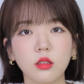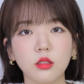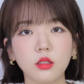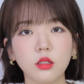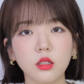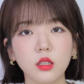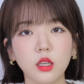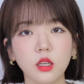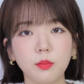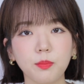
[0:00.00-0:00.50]

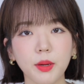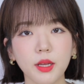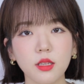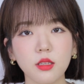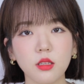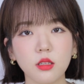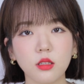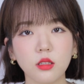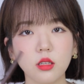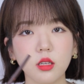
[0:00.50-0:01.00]
특히
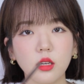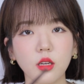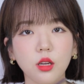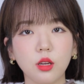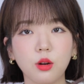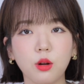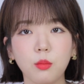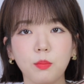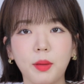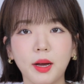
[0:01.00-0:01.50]
펜슬이
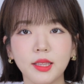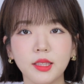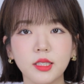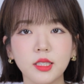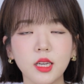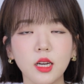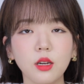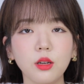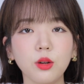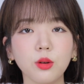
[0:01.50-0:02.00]
이런
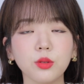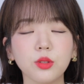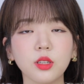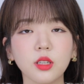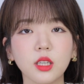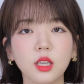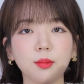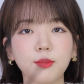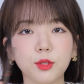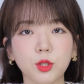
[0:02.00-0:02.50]
마찰력
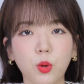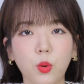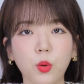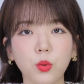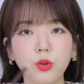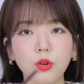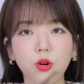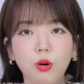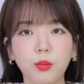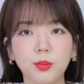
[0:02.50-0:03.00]
느낌
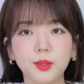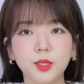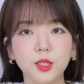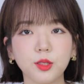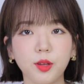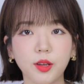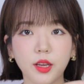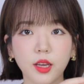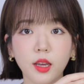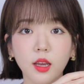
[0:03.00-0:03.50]
전혀 없이
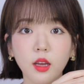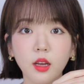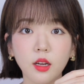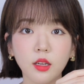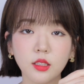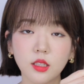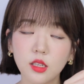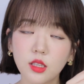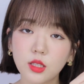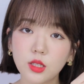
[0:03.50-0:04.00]
되게
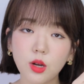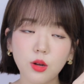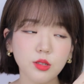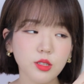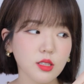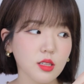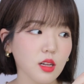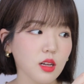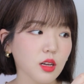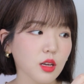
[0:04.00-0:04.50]
스쳐
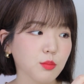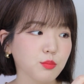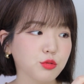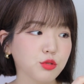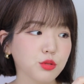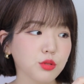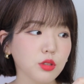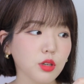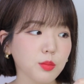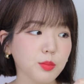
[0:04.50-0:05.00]
지나가게
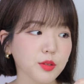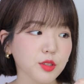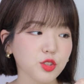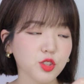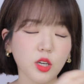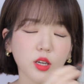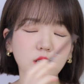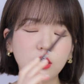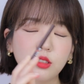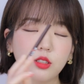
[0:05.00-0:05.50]
부드럽게
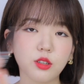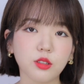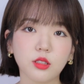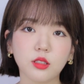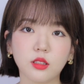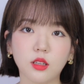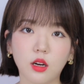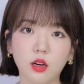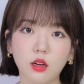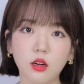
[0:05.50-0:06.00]
쫙
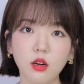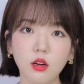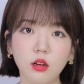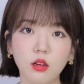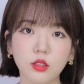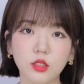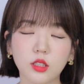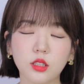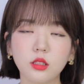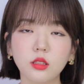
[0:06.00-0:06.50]
그려진다 할까?
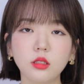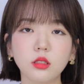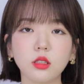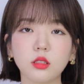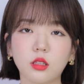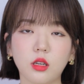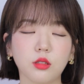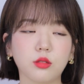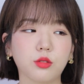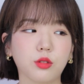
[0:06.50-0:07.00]
진짜
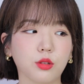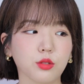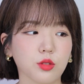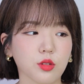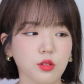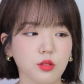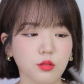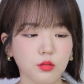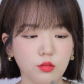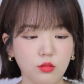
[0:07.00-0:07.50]
잘
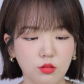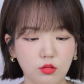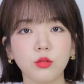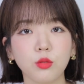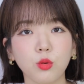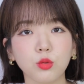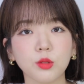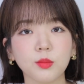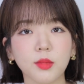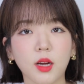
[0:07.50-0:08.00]
그려져요
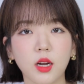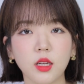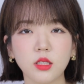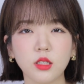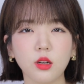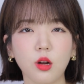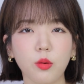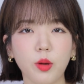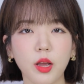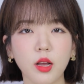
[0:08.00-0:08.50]
요즘
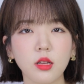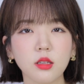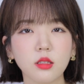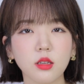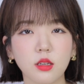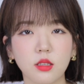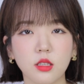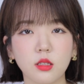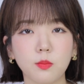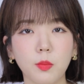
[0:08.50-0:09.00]
날씨가
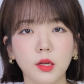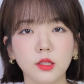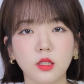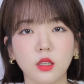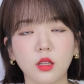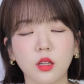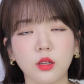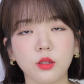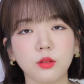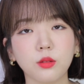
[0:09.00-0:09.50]
굉장히
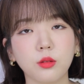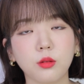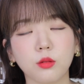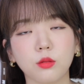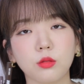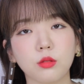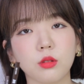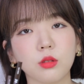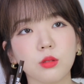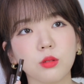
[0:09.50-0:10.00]
습하잖아요.
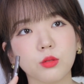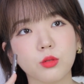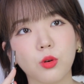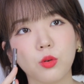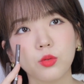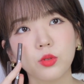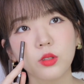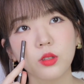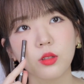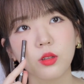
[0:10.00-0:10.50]
그래서
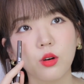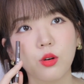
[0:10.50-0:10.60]
저는